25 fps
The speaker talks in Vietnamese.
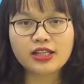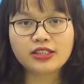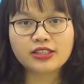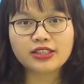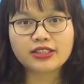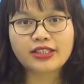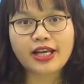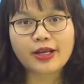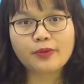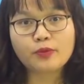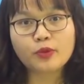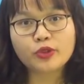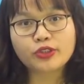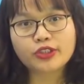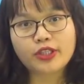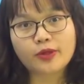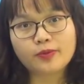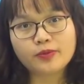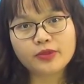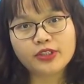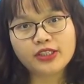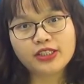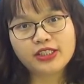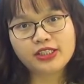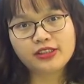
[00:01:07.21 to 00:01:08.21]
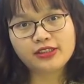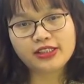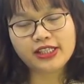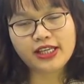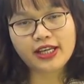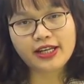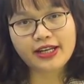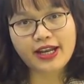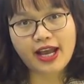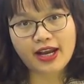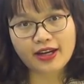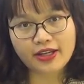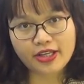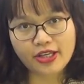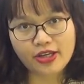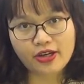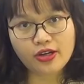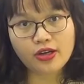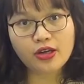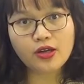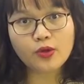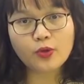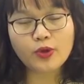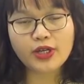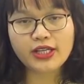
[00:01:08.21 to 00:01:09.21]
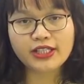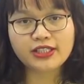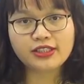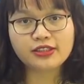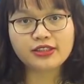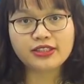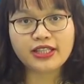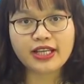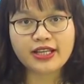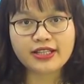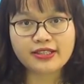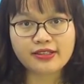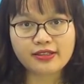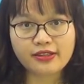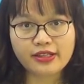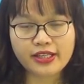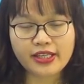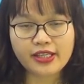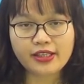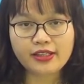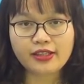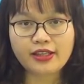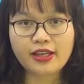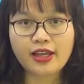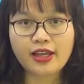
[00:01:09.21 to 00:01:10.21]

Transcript: trở thành một trong những sự kiện đáng nhớ của lịch sử thế giới.